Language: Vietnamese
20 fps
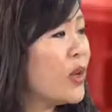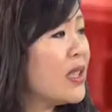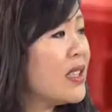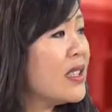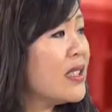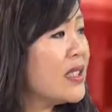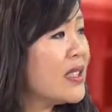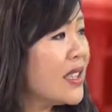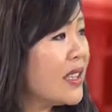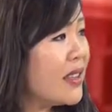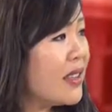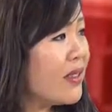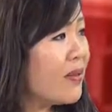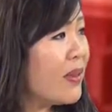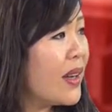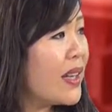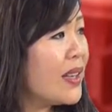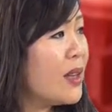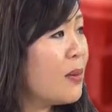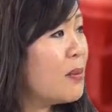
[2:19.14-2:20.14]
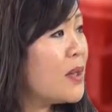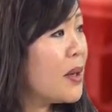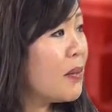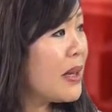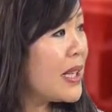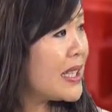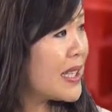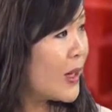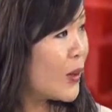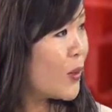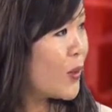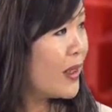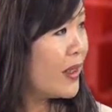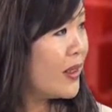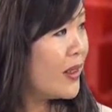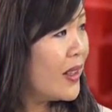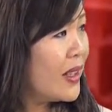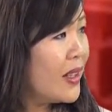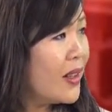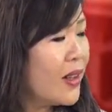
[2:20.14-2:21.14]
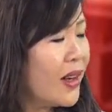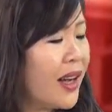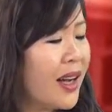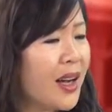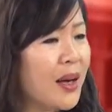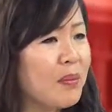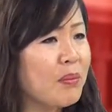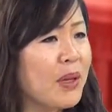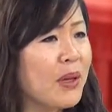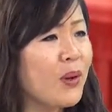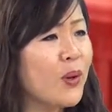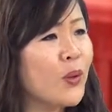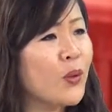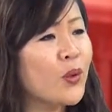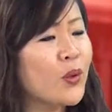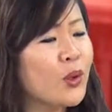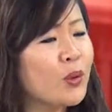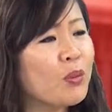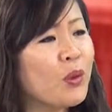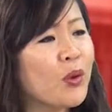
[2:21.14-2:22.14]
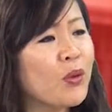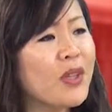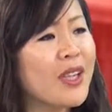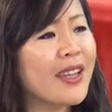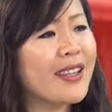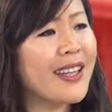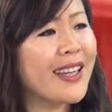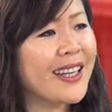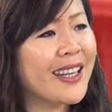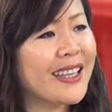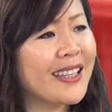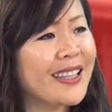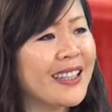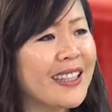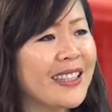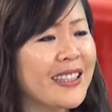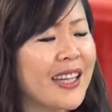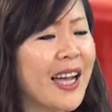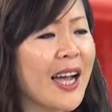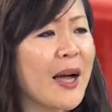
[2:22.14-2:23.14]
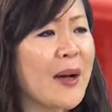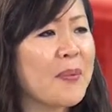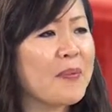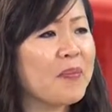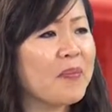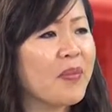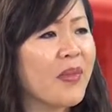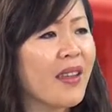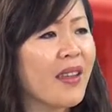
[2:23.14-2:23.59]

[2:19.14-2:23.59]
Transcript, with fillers: cái chương trình mà giúp cho mấy cháu á uh, mình luôn luôn muốn cho gia đình được um,